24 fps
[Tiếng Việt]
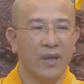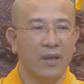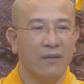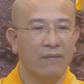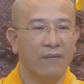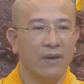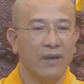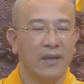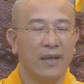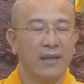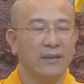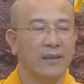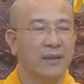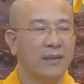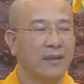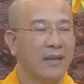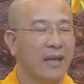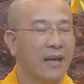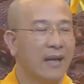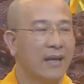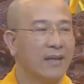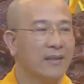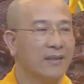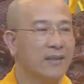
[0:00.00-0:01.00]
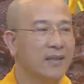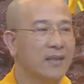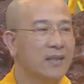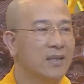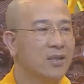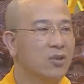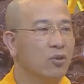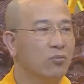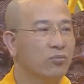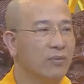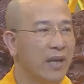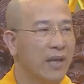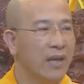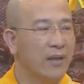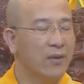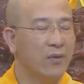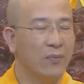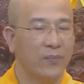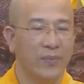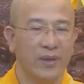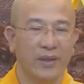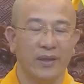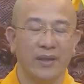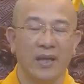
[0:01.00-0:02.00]
Và đây tất cả các sư cũng thế,
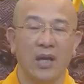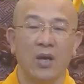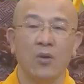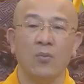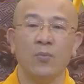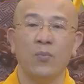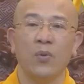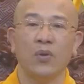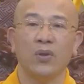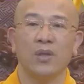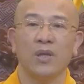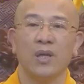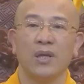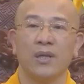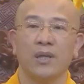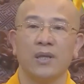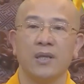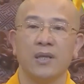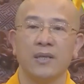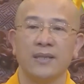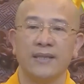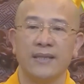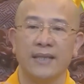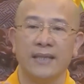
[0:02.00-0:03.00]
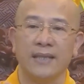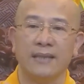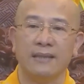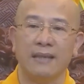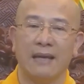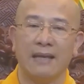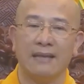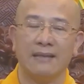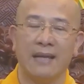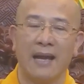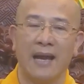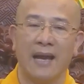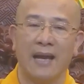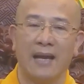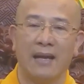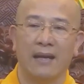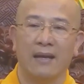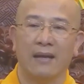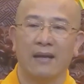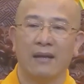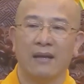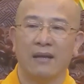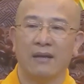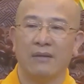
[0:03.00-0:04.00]
cũng biết nếu một người cư sĩ tại gia
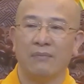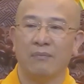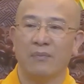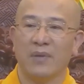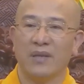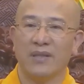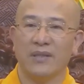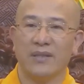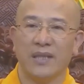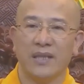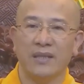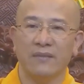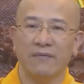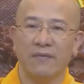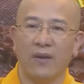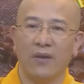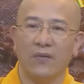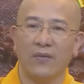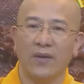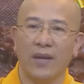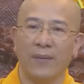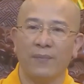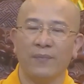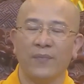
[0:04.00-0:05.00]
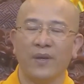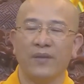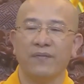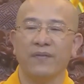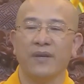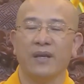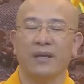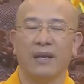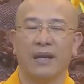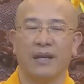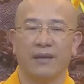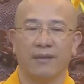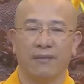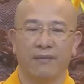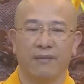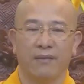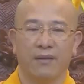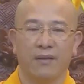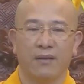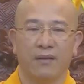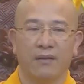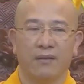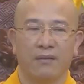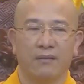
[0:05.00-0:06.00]
mà dính vào 5 cái việc này
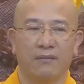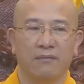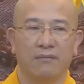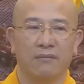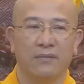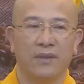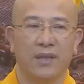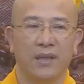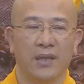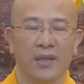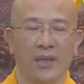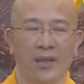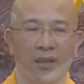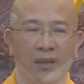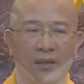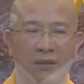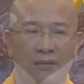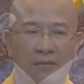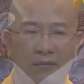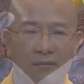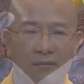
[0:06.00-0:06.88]
thì